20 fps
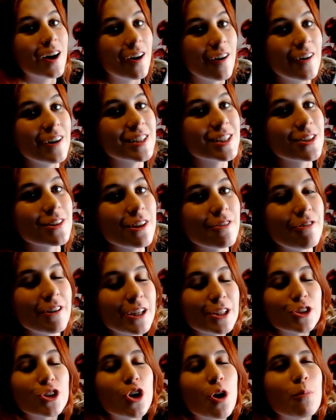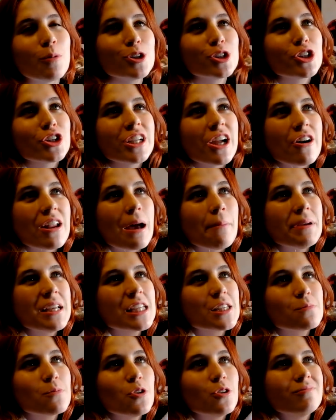O en su defecto, como estoy ahora
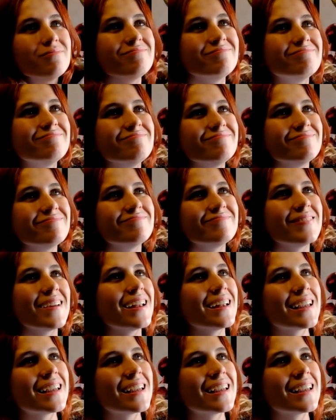mismo mm,